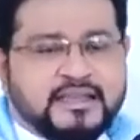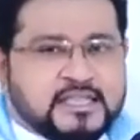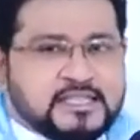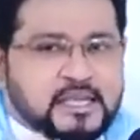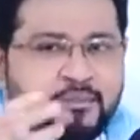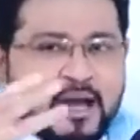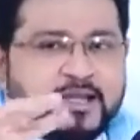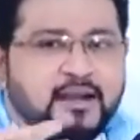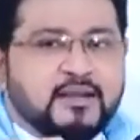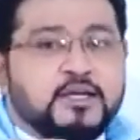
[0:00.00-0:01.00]
இந்த
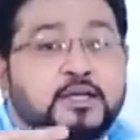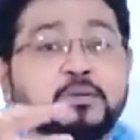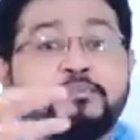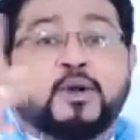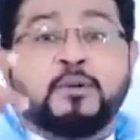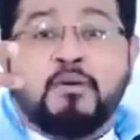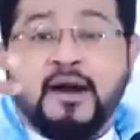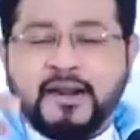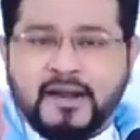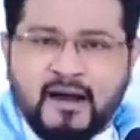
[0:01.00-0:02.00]
சமாதானத்துக்கு
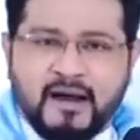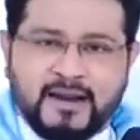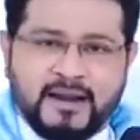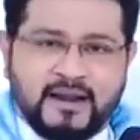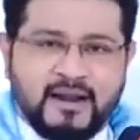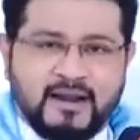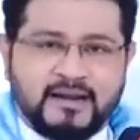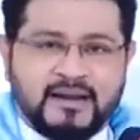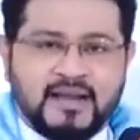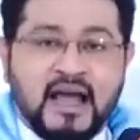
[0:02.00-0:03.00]
புறம்பான காரியங்கள்
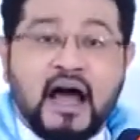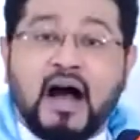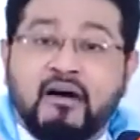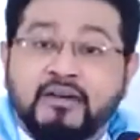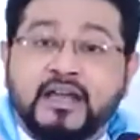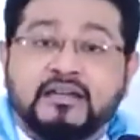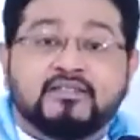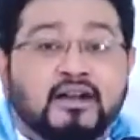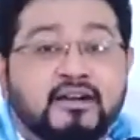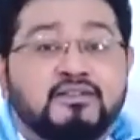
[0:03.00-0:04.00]
அவை
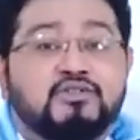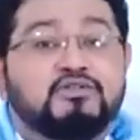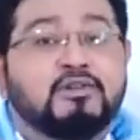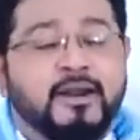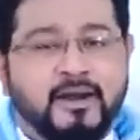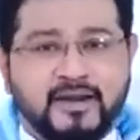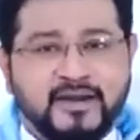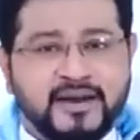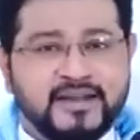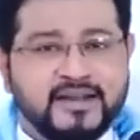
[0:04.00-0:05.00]
தடுத்து
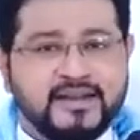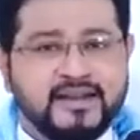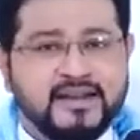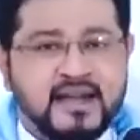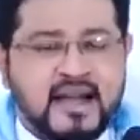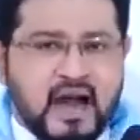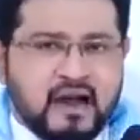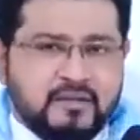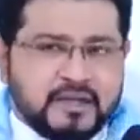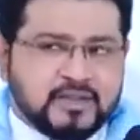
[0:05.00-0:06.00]
கொண்டிருக்கிறதுங்க
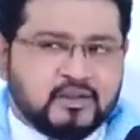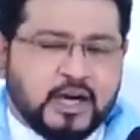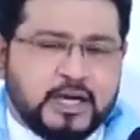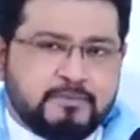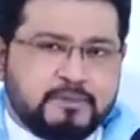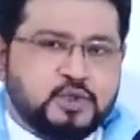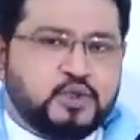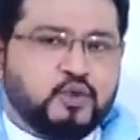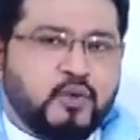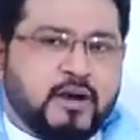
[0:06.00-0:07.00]
ஆகவே அந்த தடுப்பு
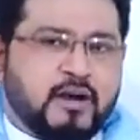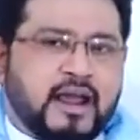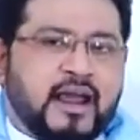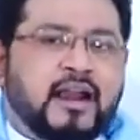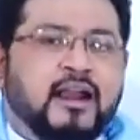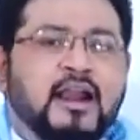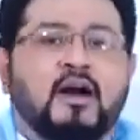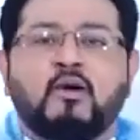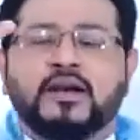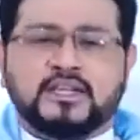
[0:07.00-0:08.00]
சுவர்களை
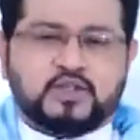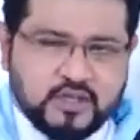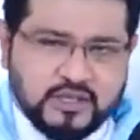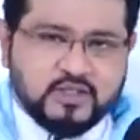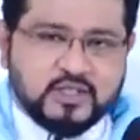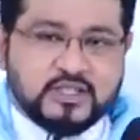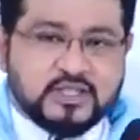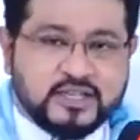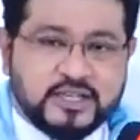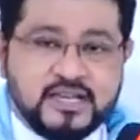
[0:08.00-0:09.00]
எல்லாம்
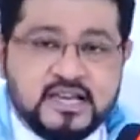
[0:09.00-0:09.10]
உடைச்செறிஞ்சிட்டு